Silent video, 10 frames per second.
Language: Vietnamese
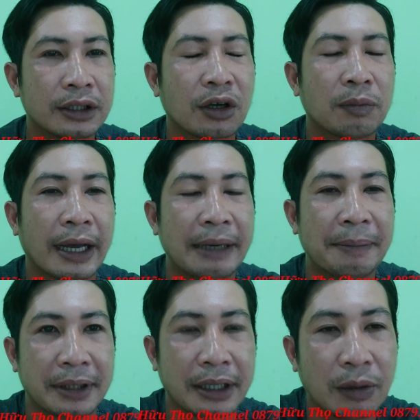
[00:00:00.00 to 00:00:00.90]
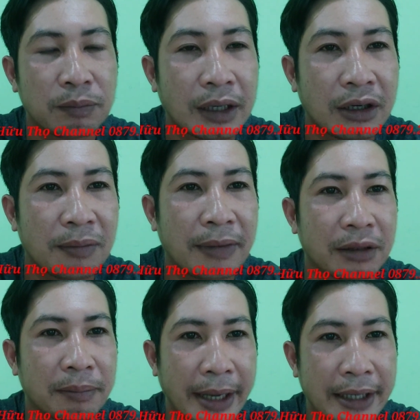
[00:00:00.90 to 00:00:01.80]
chứ không thể mà những cái thông tin đó mà
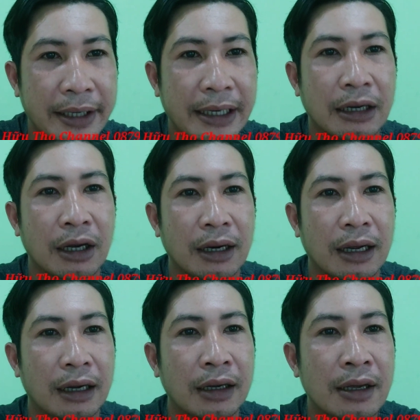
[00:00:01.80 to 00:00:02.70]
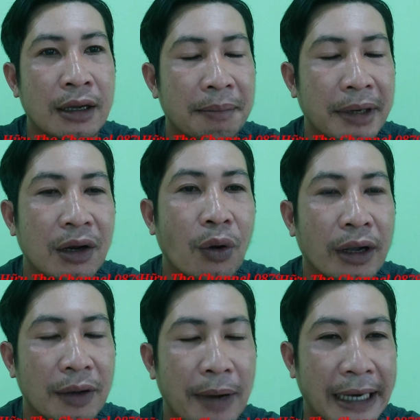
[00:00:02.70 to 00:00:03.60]
được bịa chuyện hoặc là bị
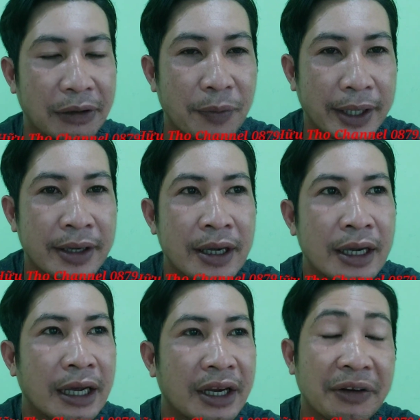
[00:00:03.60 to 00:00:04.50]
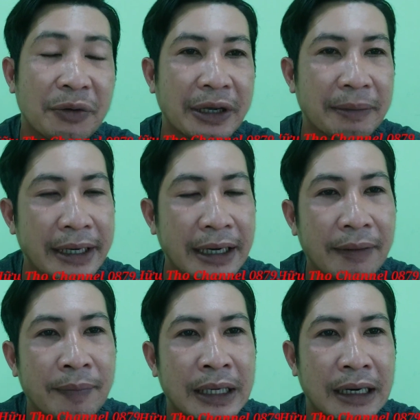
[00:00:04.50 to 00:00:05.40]
luồn ra ngoài đâu quý vị thì theo quý vị biết đó
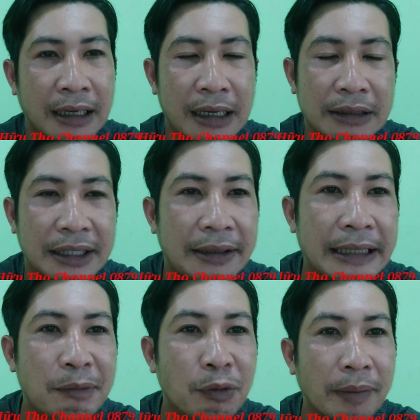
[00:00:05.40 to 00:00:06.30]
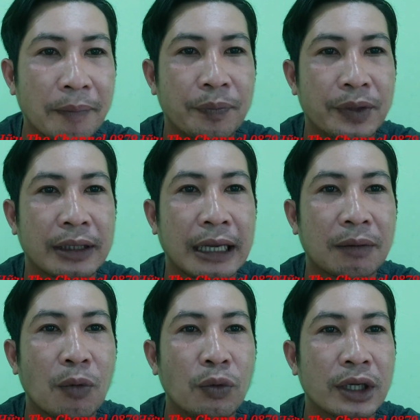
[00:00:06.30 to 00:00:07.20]
là rất là nhiều anh em YouTube người ta
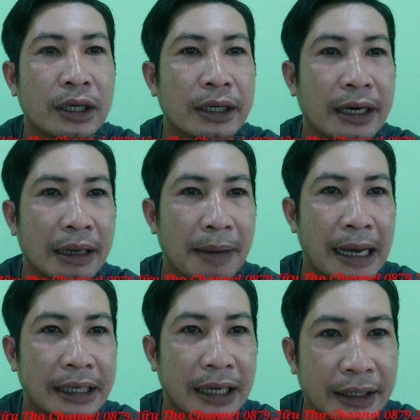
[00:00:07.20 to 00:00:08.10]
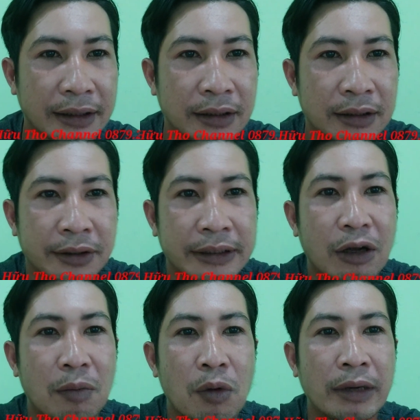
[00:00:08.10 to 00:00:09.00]
đã muốn dừng cái drama này lại người ta
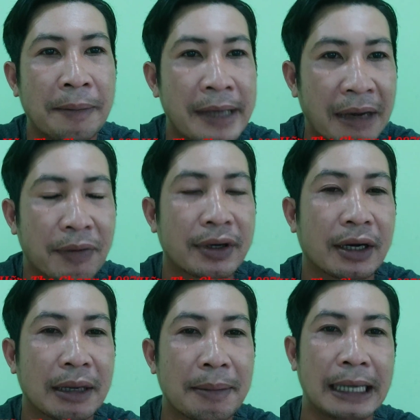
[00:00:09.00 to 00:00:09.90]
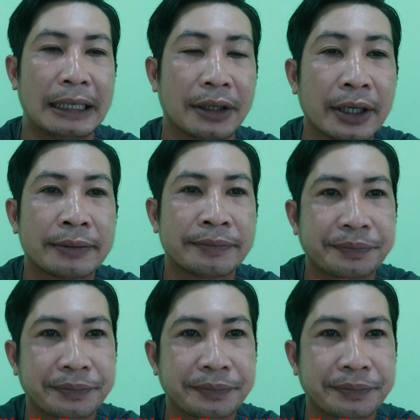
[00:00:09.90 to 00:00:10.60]
không muốn tham gia vào cái drama này nữa